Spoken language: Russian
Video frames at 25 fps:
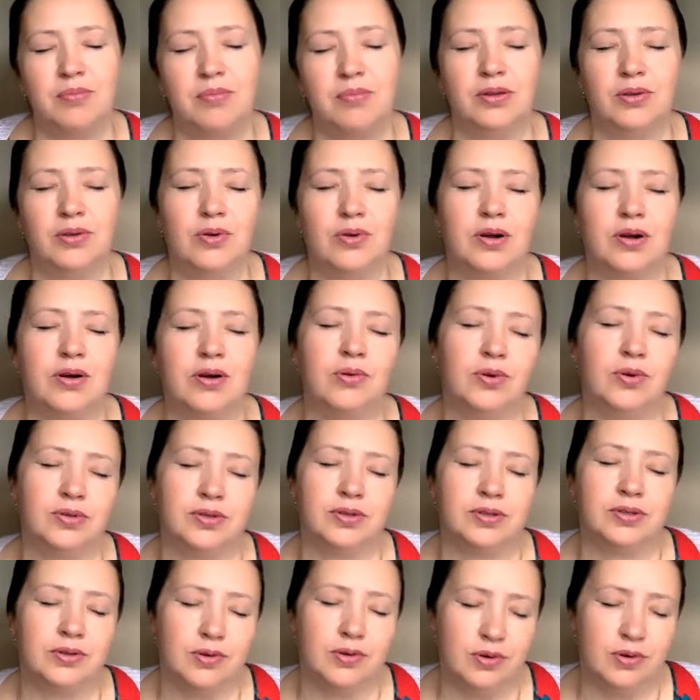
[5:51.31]
оно какое-то
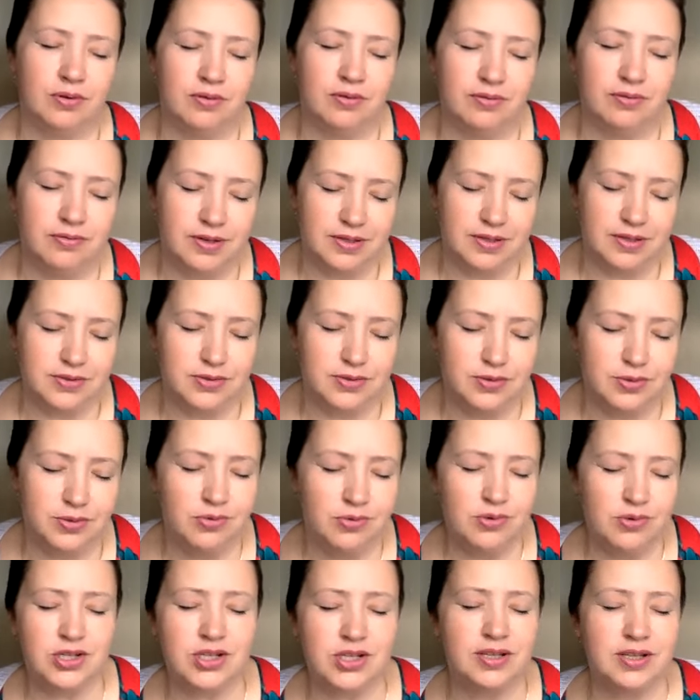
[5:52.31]
такое
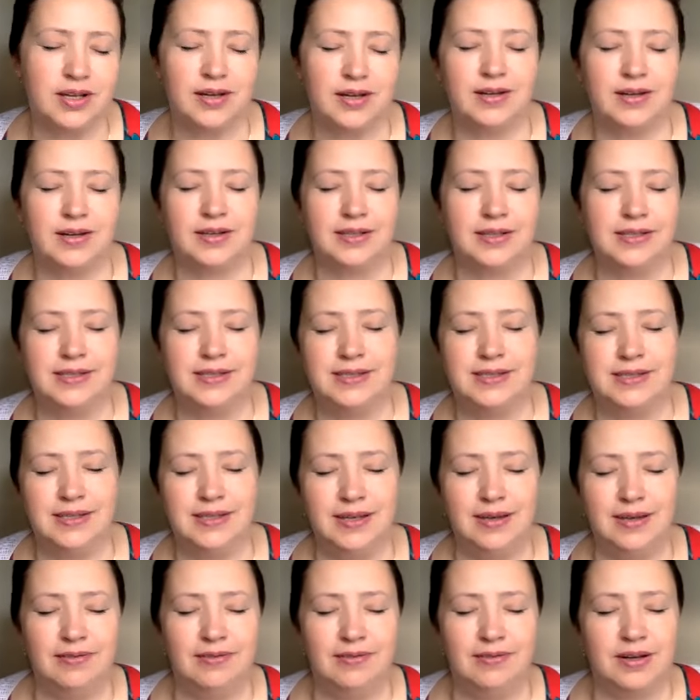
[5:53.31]
воздушное,
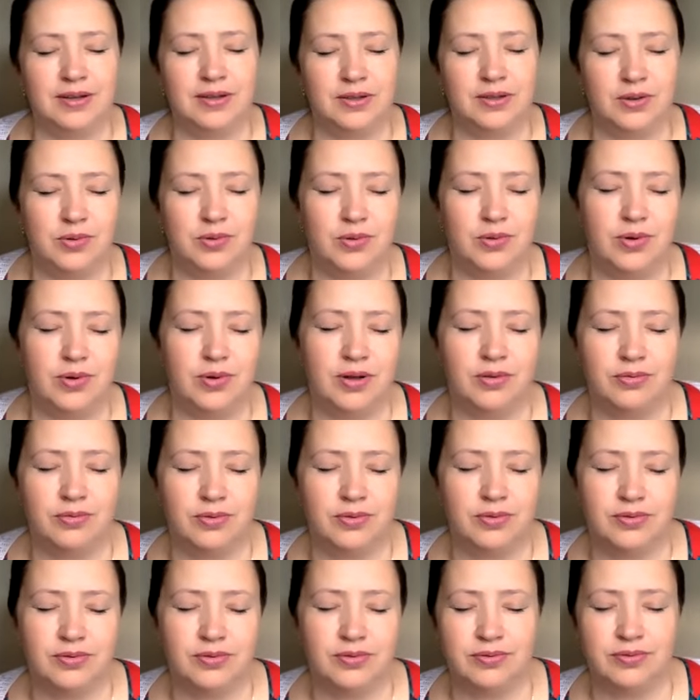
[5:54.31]
красивое, такое
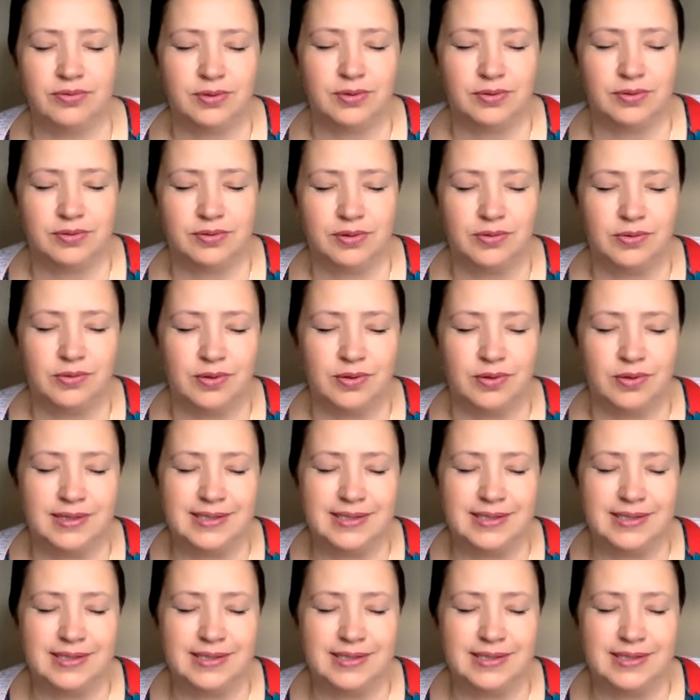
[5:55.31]
вот, вот такое